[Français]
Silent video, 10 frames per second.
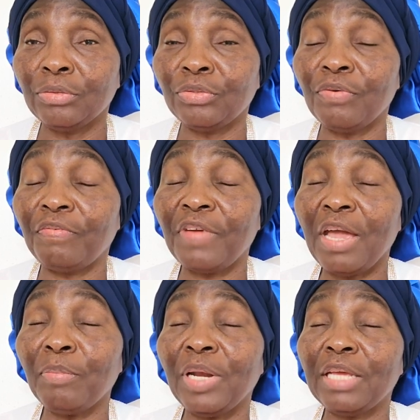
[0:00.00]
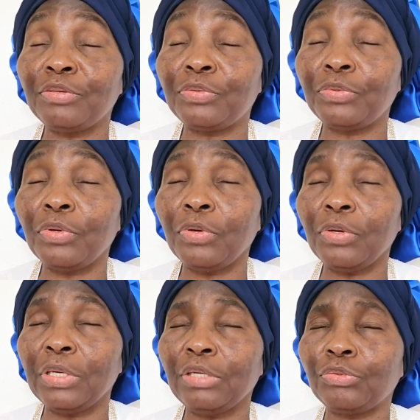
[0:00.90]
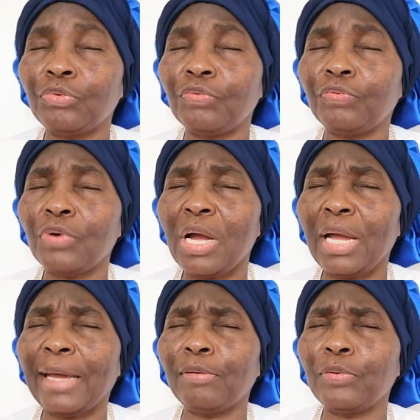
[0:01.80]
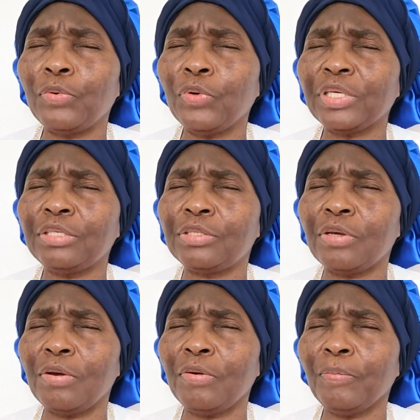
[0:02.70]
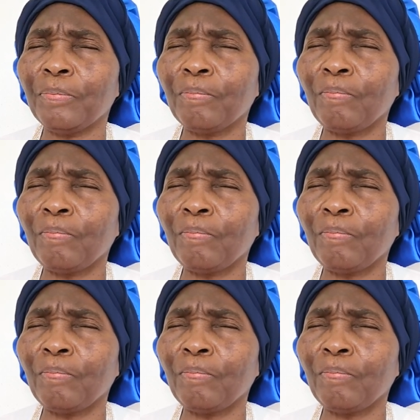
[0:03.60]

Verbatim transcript: Je ferme les yeux et je vois à l'horizon